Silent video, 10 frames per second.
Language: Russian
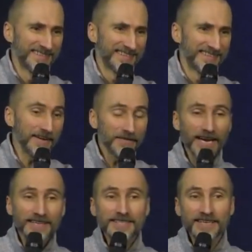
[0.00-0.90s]

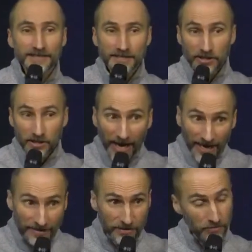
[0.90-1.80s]
Являешься ли ты
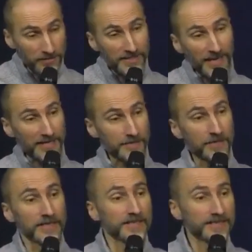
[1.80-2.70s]
частью церкви?